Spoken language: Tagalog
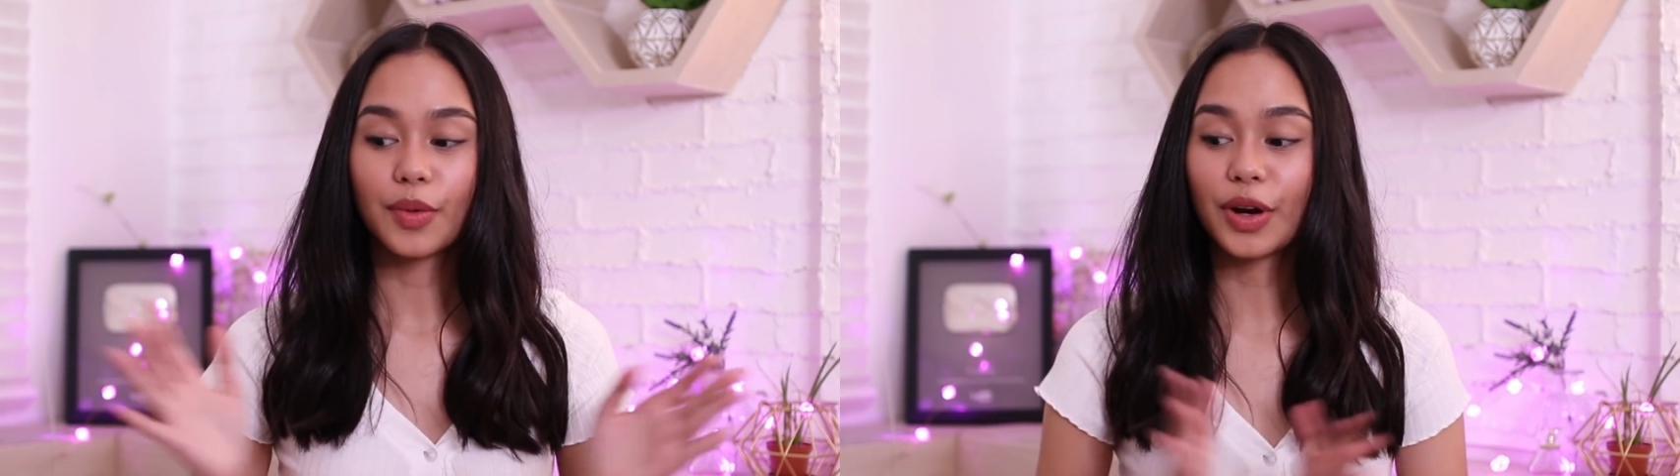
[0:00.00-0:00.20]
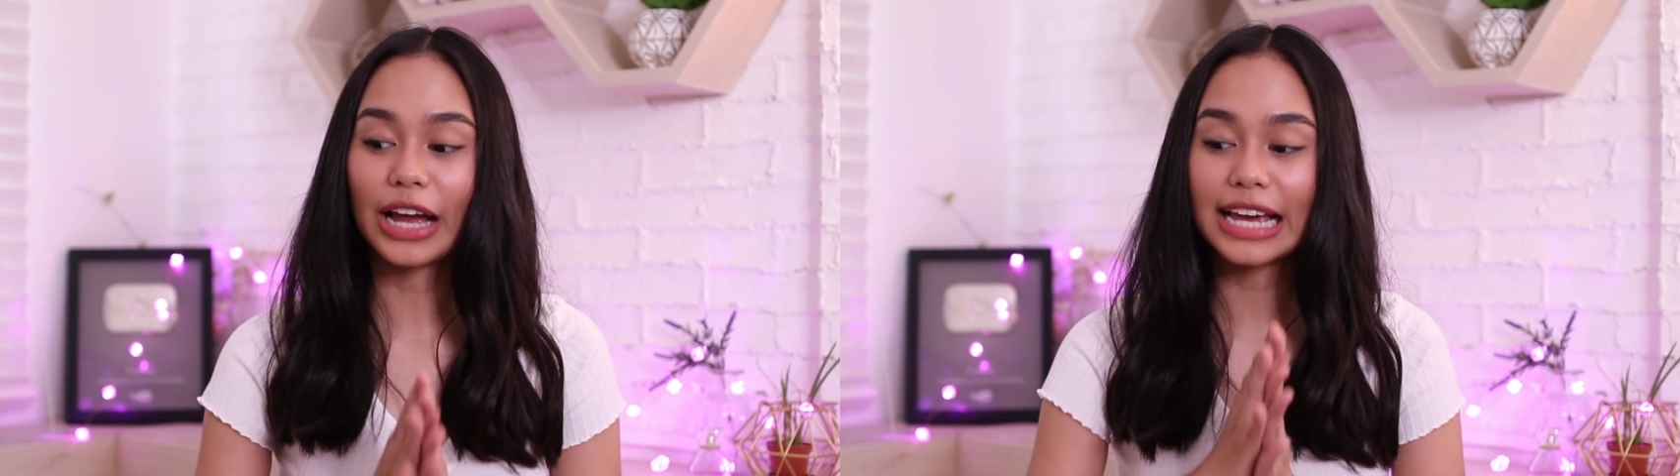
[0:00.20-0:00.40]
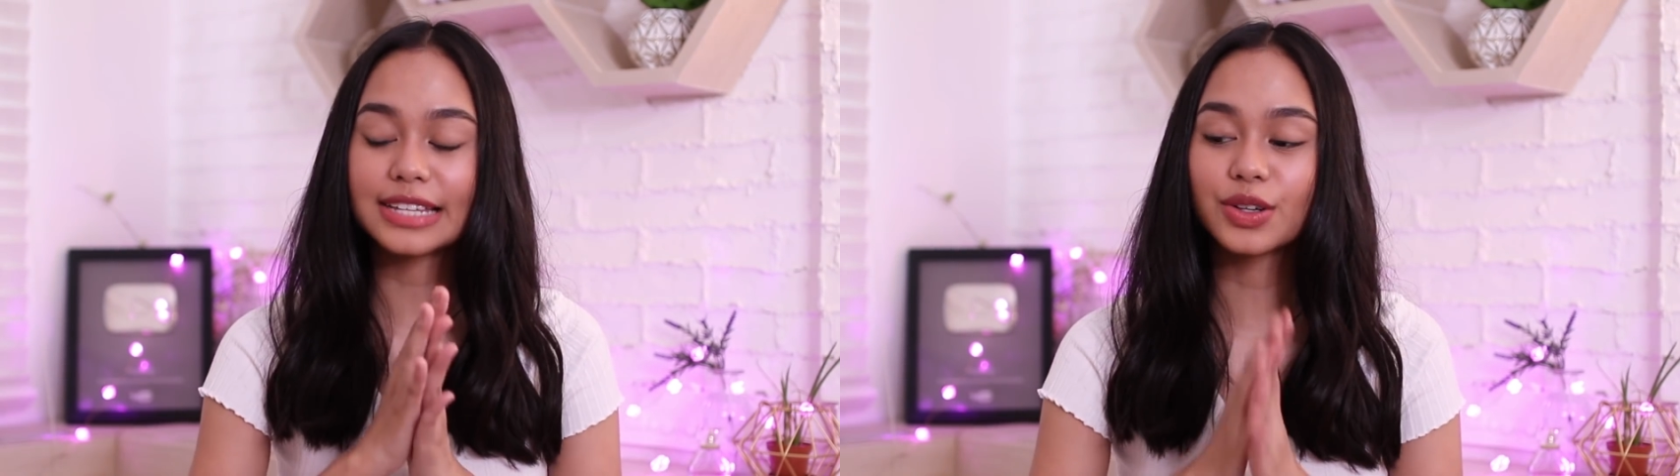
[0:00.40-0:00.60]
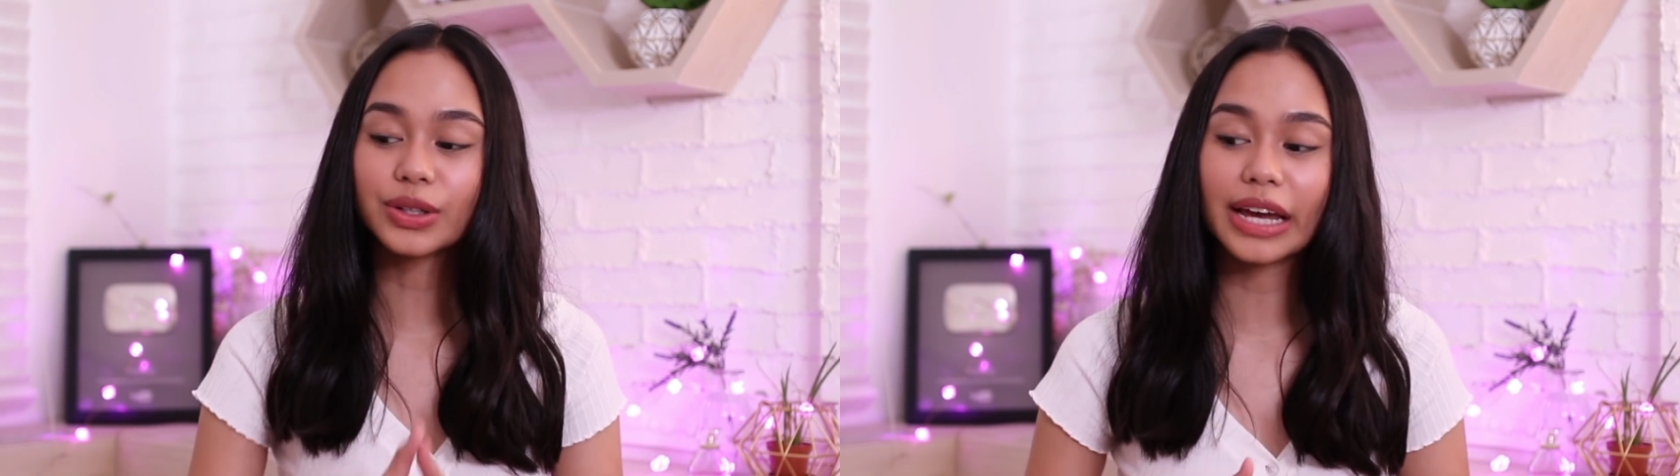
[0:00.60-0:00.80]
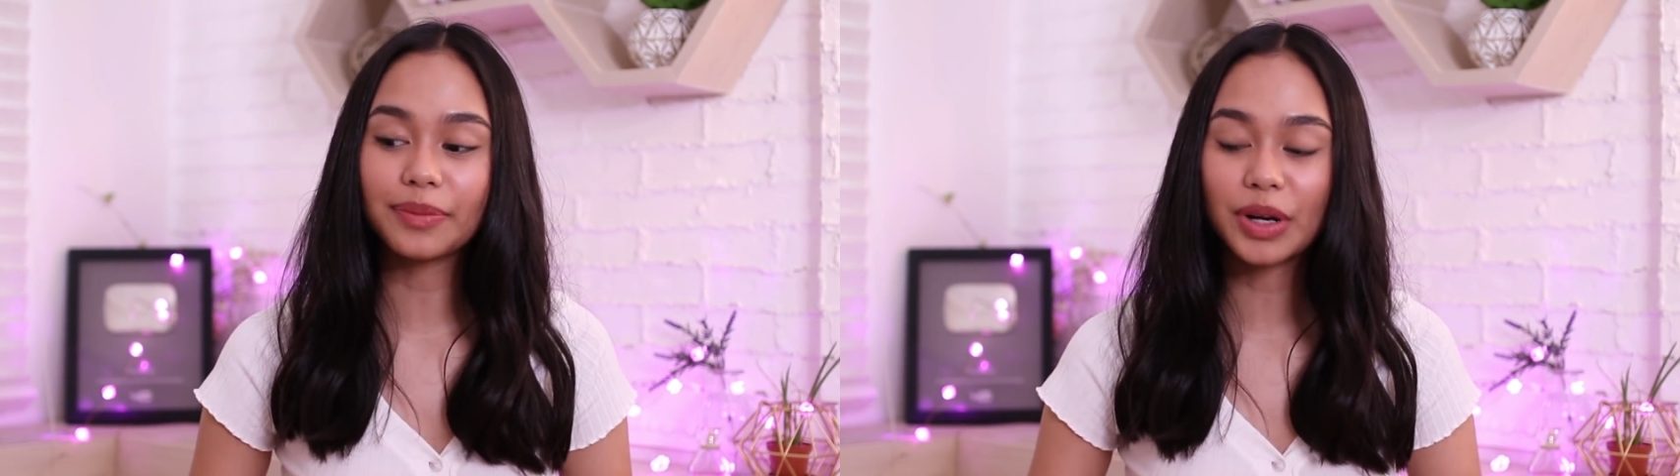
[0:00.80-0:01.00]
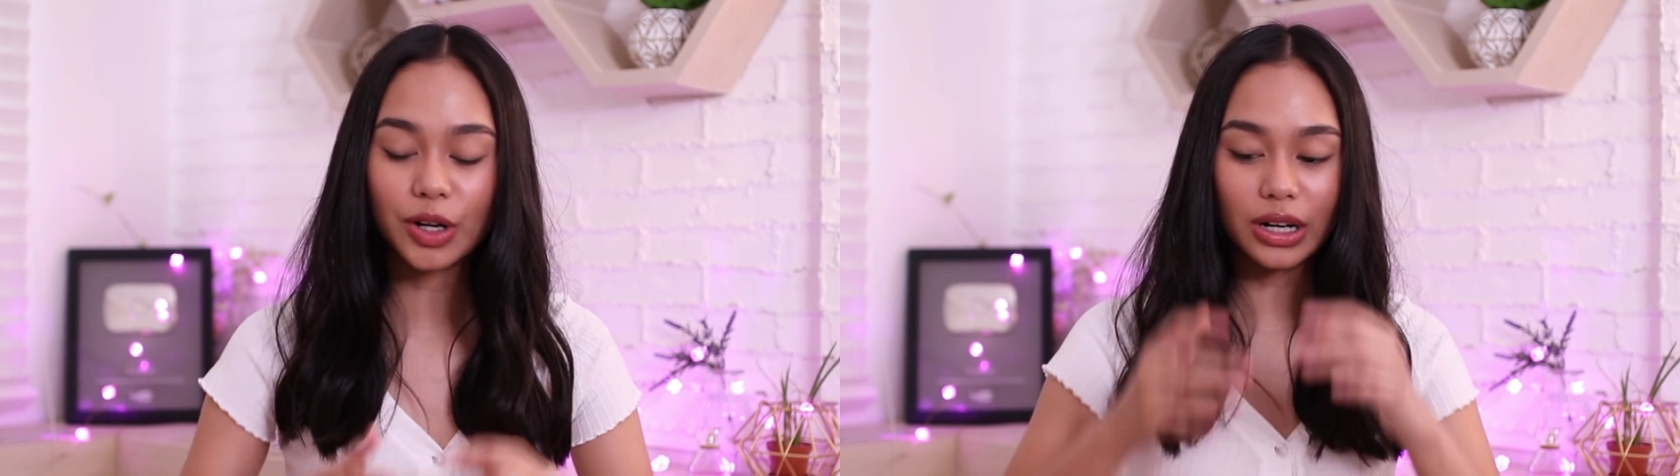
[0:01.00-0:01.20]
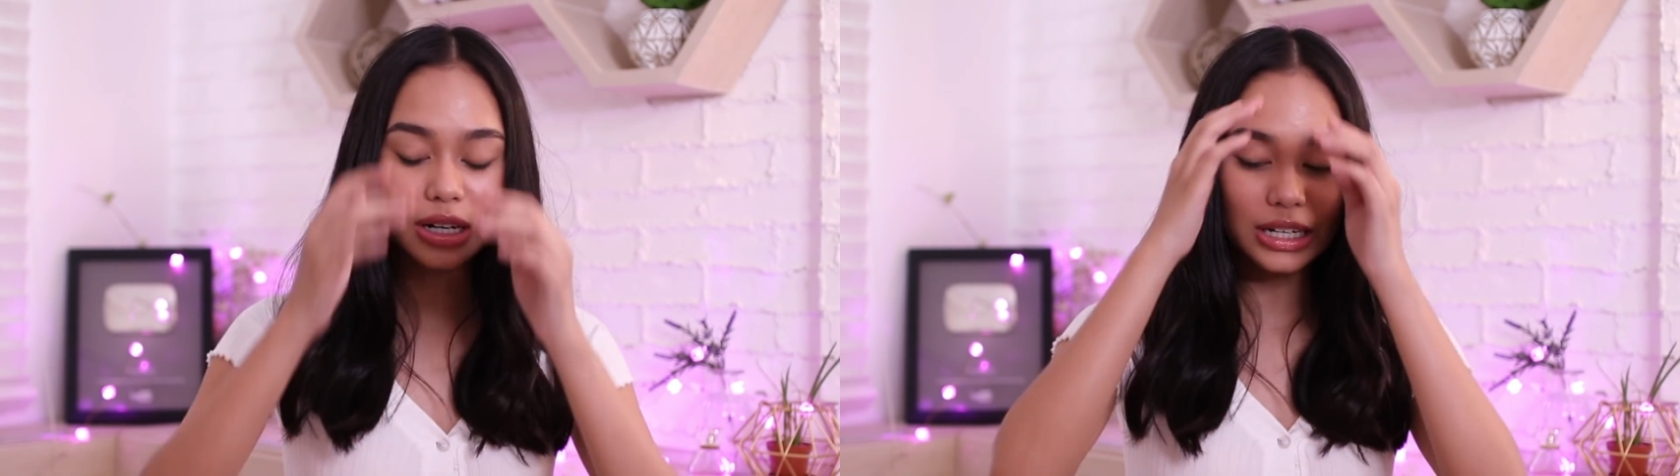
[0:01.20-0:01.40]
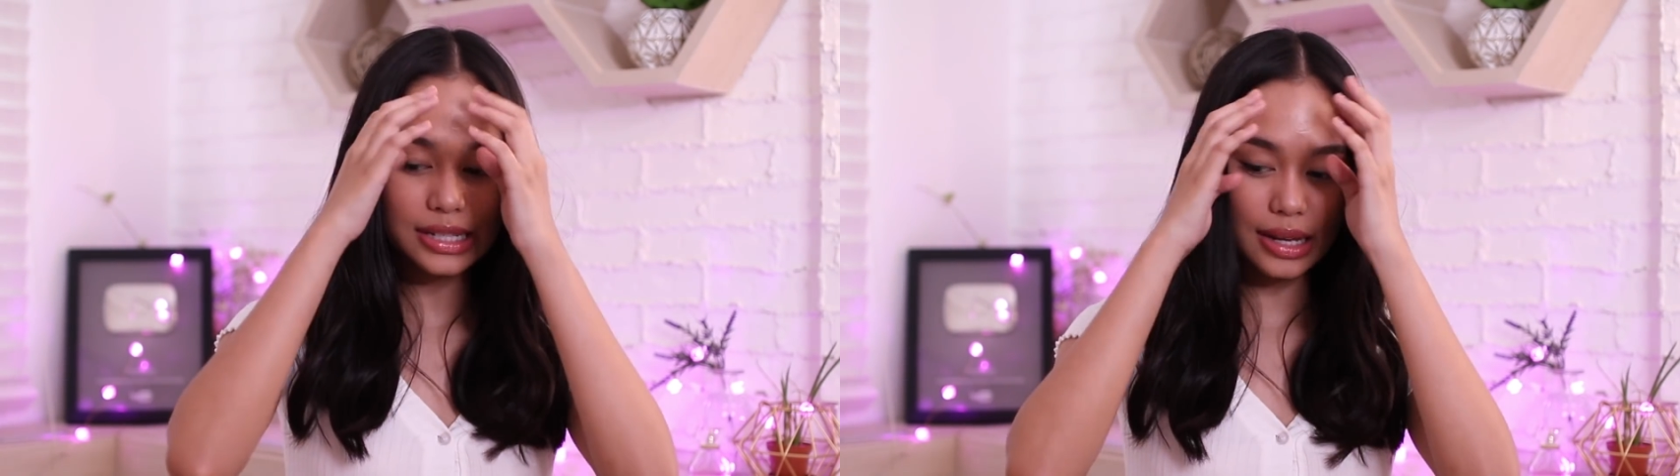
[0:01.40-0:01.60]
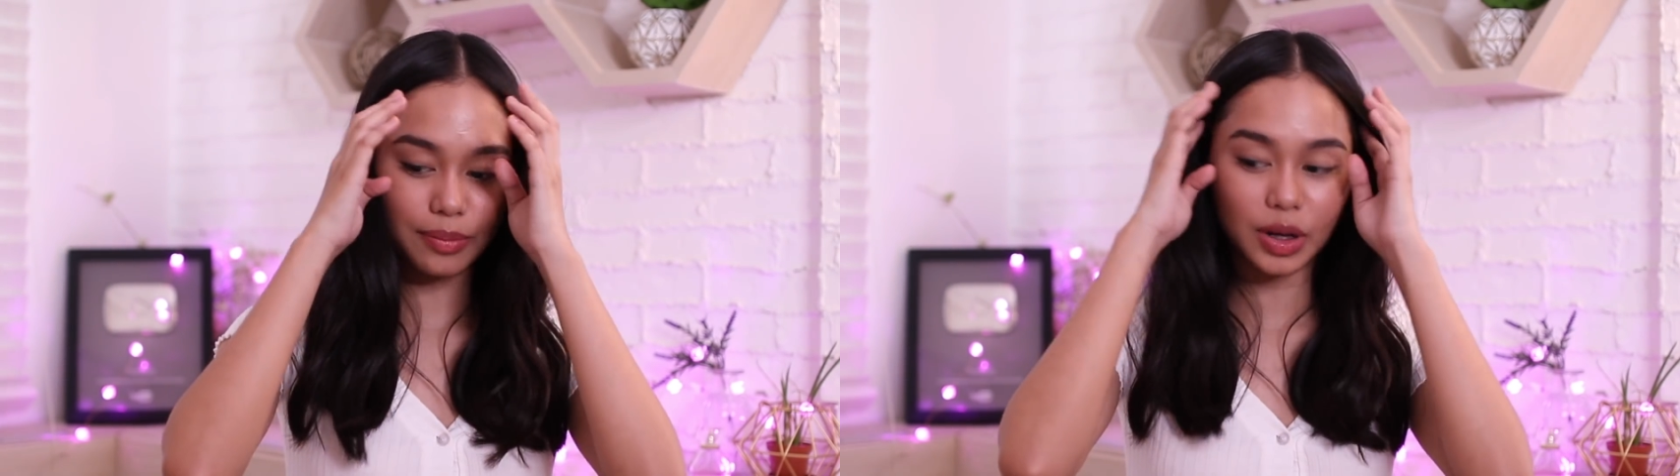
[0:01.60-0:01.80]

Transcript: Pero guys, don't get me wrong kasi